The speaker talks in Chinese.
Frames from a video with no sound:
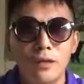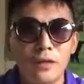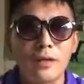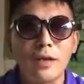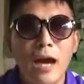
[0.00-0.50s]
王
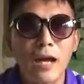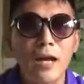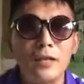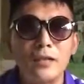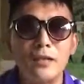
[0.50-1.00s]
岐山咔
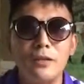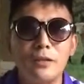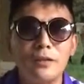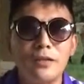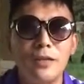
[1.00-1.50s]
啦一下
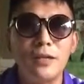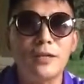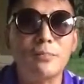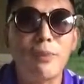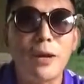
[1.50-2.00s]
又，这
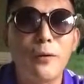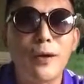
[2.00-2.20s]
是败